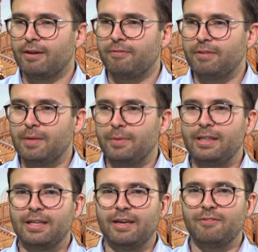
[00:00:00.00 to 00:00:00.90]

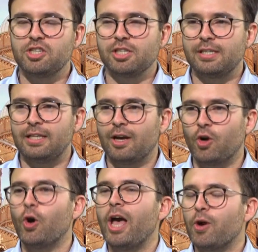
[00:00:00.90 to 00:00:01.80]
finalmente vice
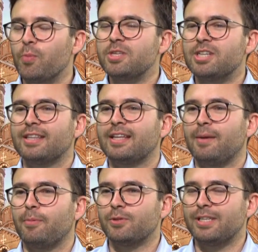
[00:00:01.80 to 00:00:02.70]
sindaco è cominciato scattata
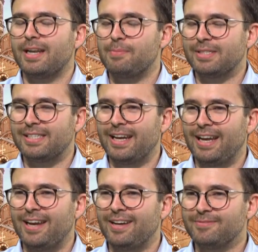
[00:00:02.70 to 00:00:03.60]
la posa della
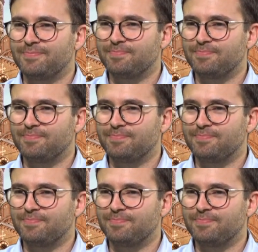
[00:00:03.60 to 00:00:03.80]
passerella.